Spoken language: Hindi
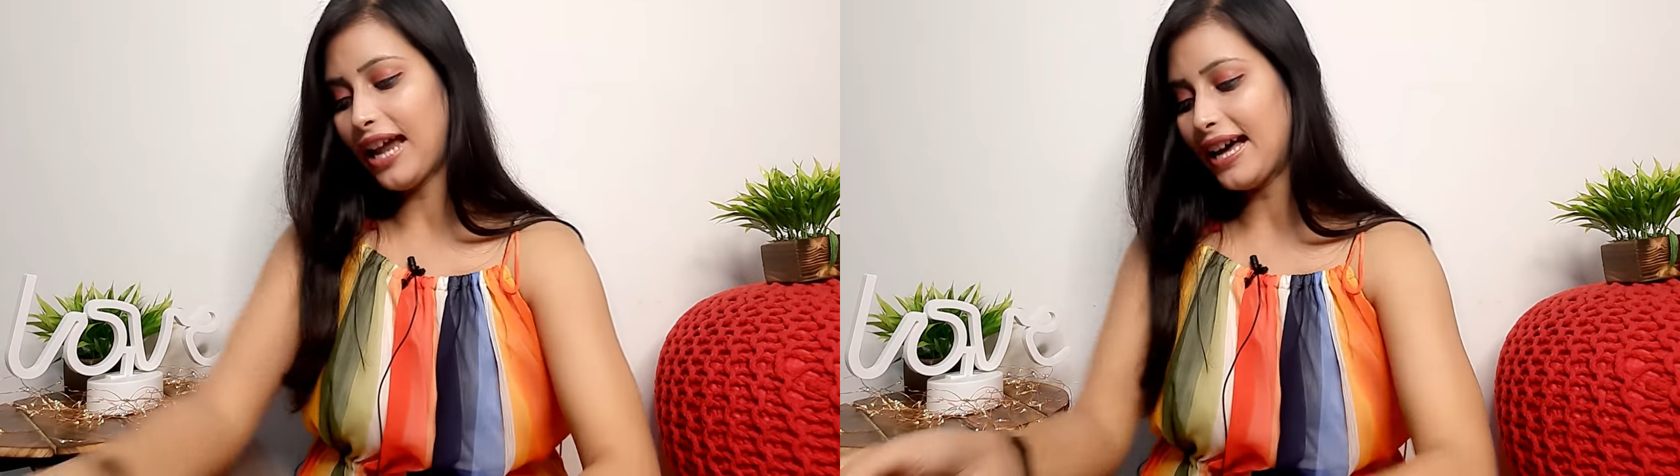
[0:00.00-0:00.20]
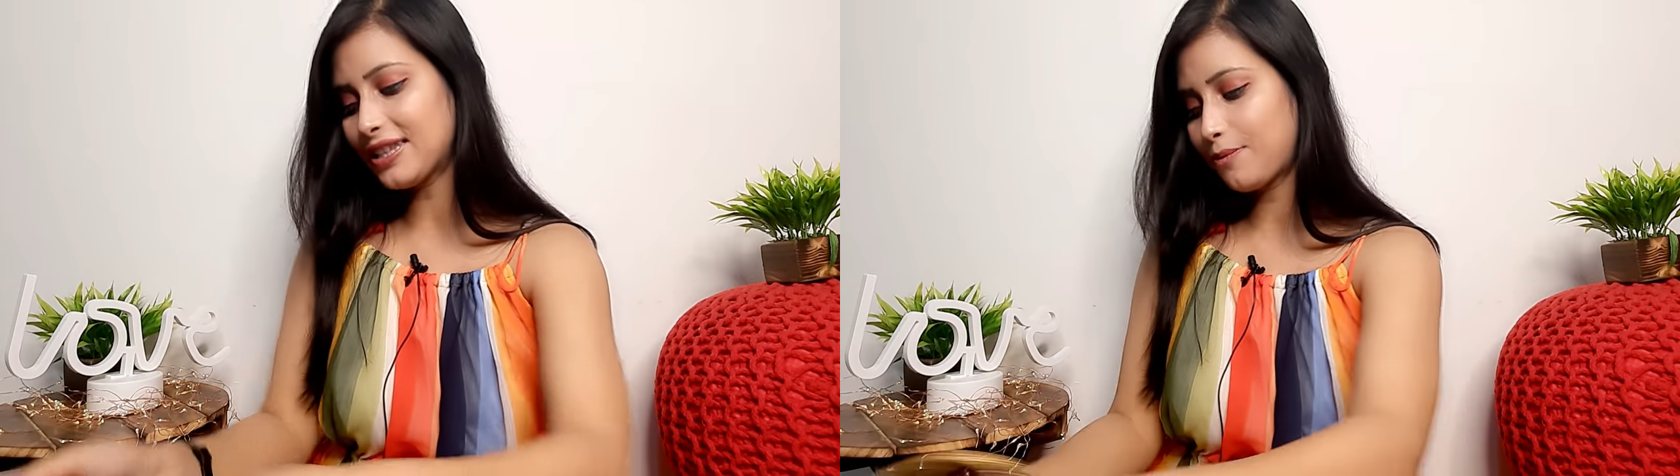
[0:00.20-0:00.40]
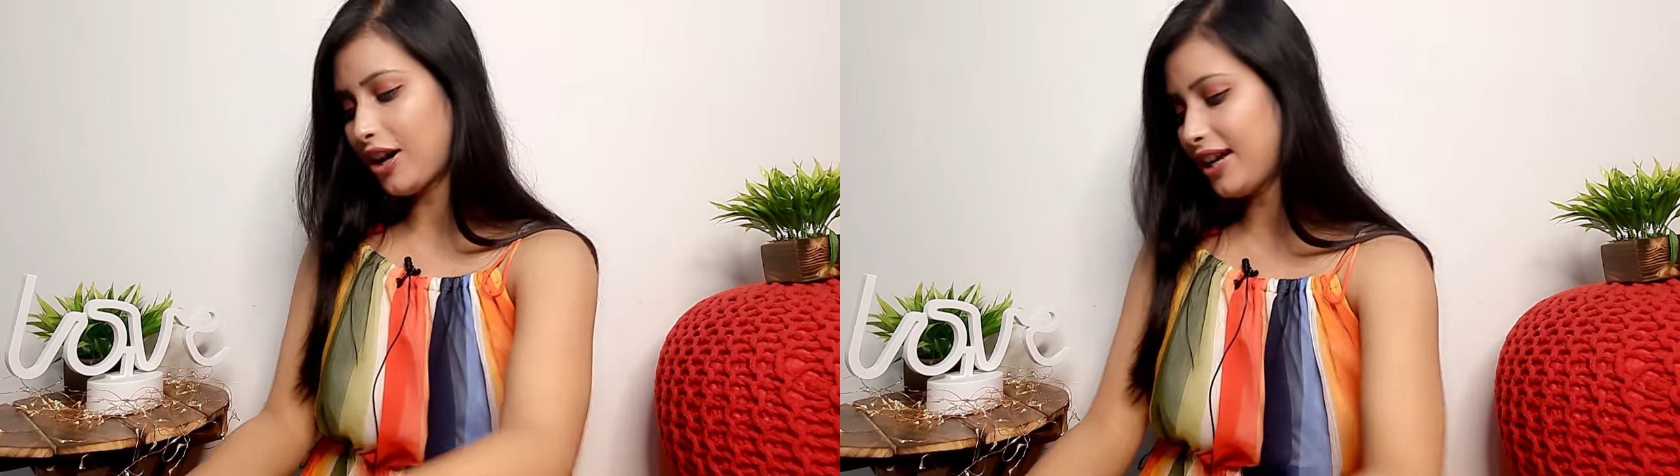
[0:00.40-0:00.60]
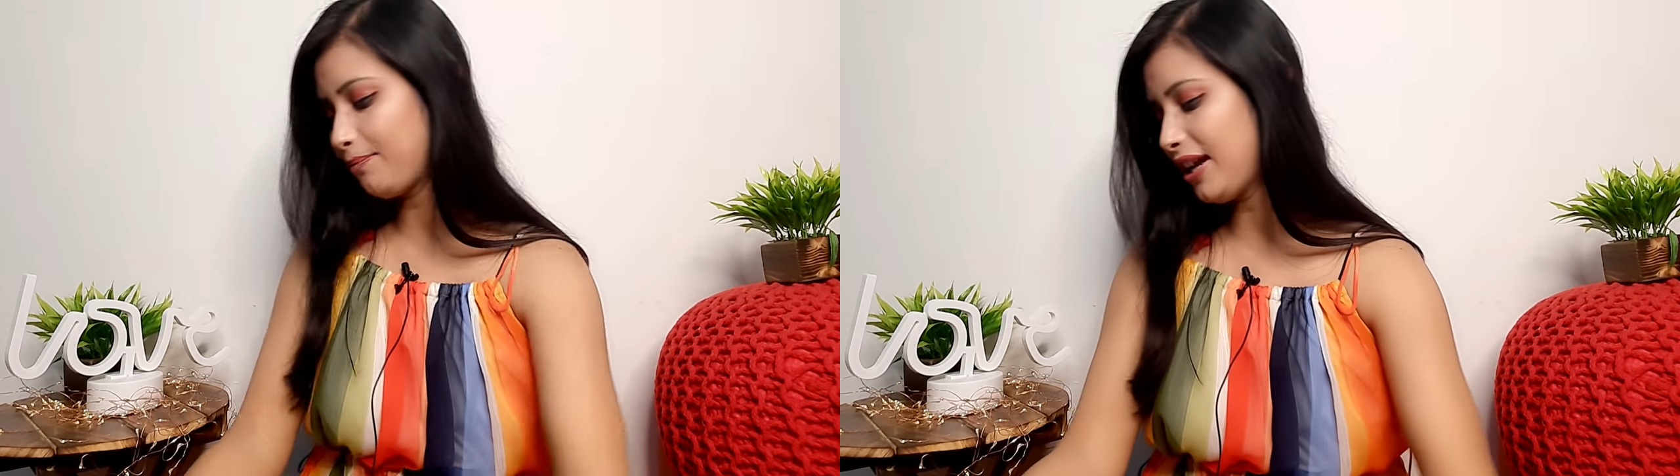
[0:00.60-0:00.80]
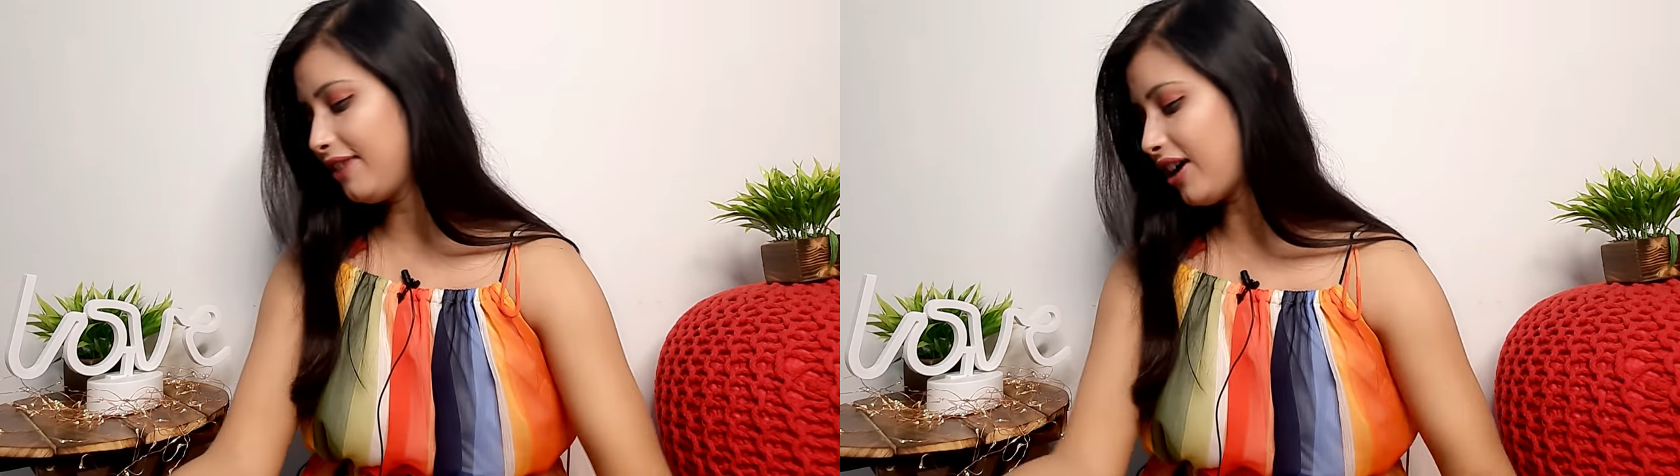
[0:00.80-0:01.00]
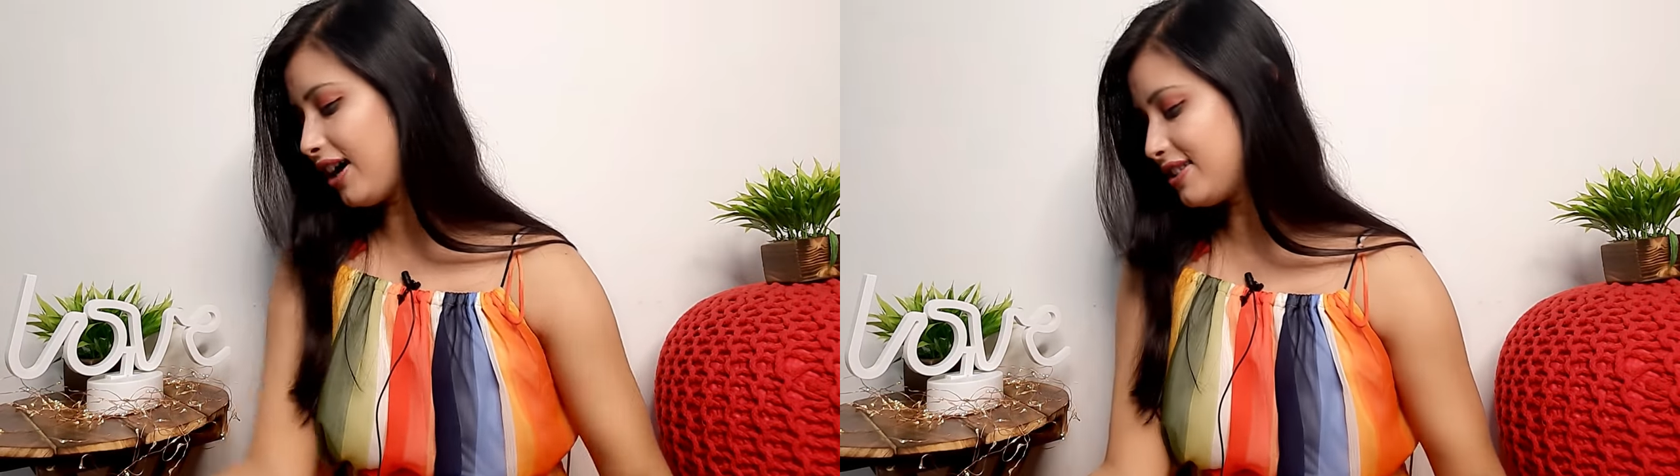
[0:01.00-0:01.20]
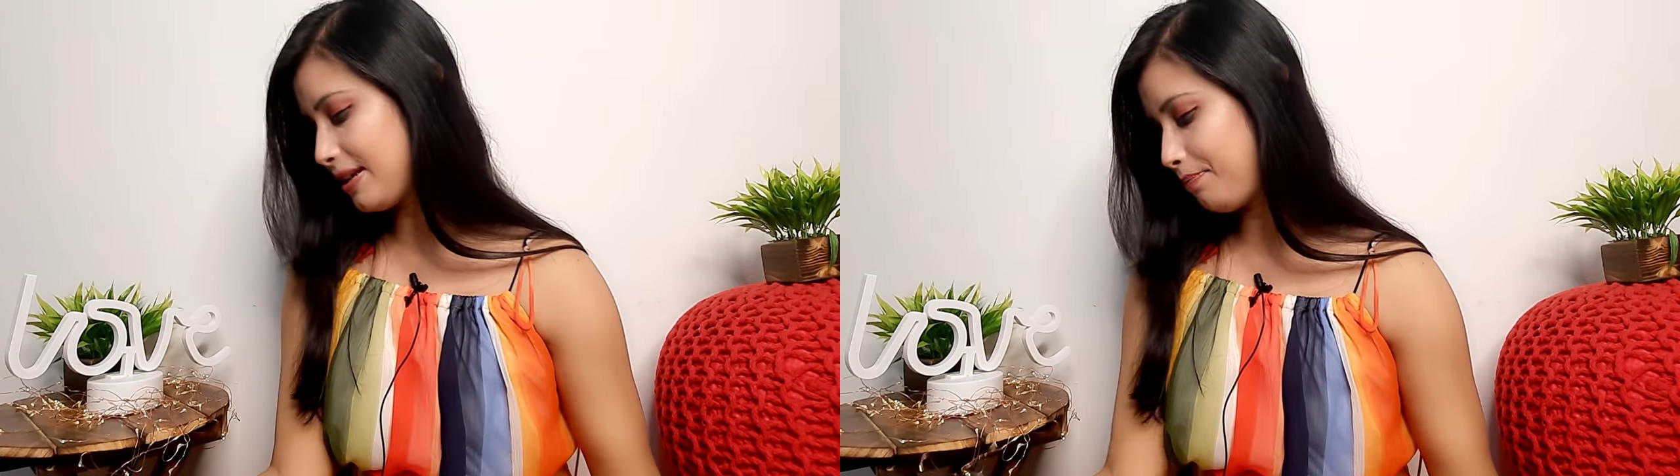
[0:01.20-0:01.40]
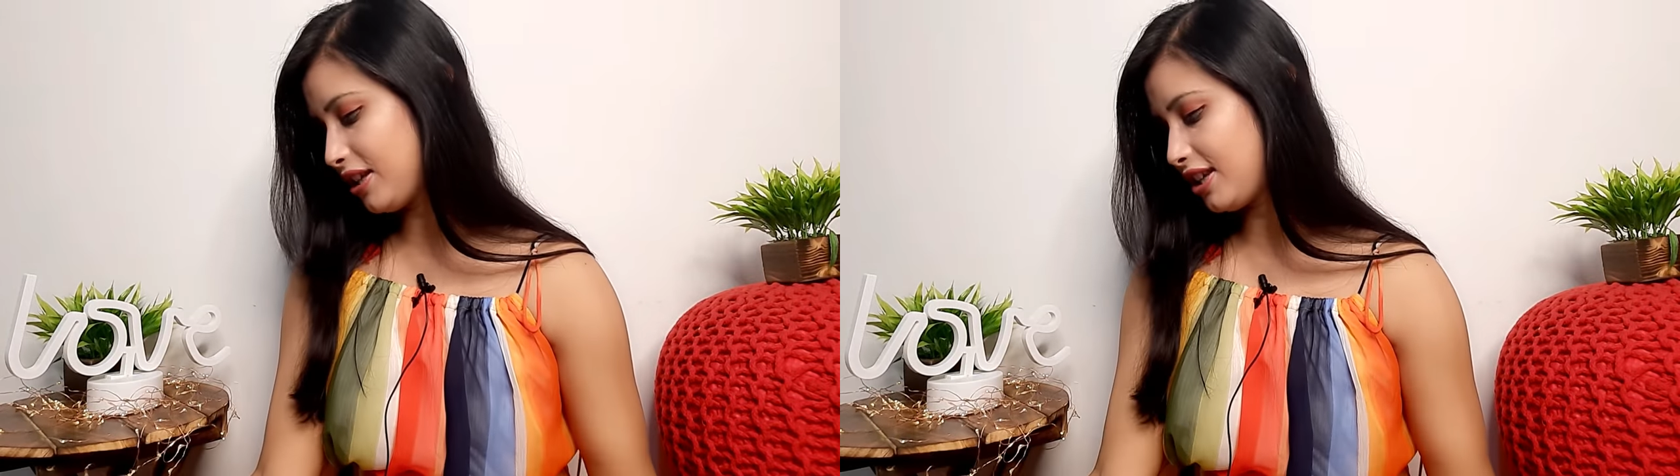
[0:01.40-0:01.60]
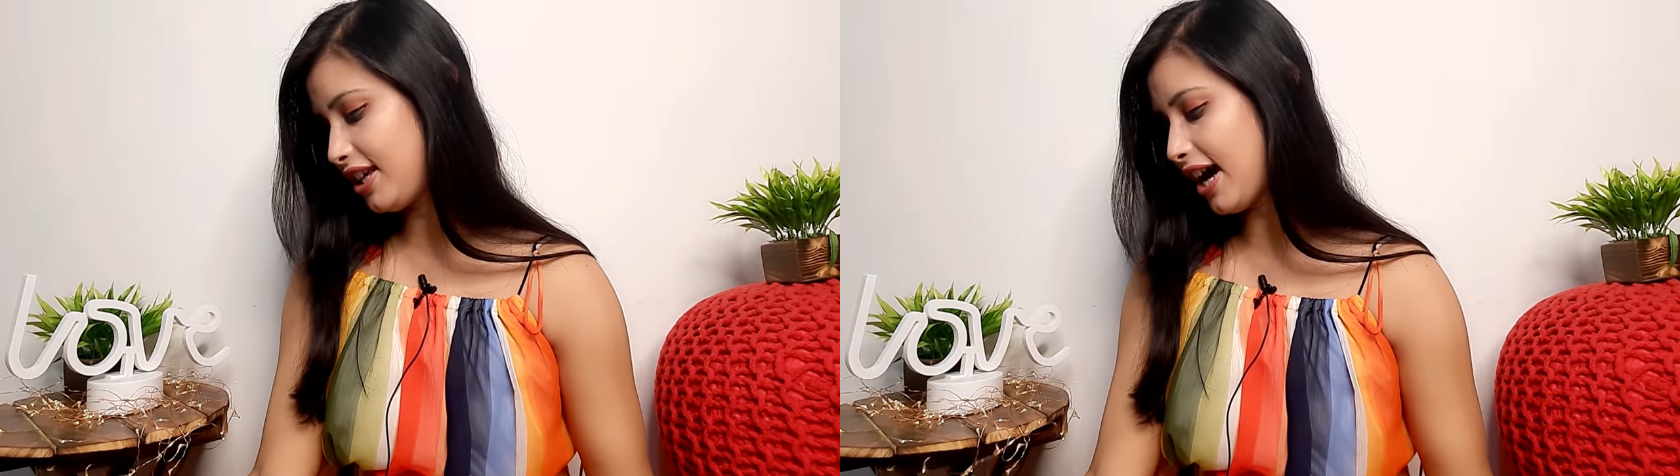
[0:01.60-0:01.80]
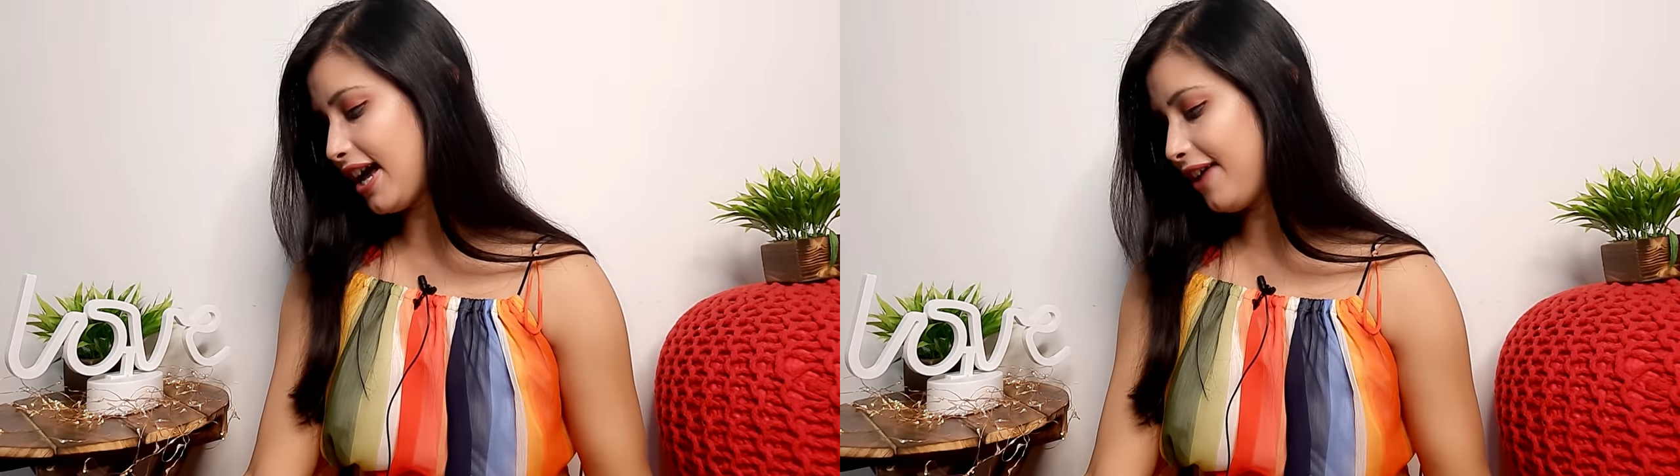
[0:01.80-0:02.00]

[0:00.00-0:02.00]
लास्ट प्रोडक्ट मैंने वहां से पिक किया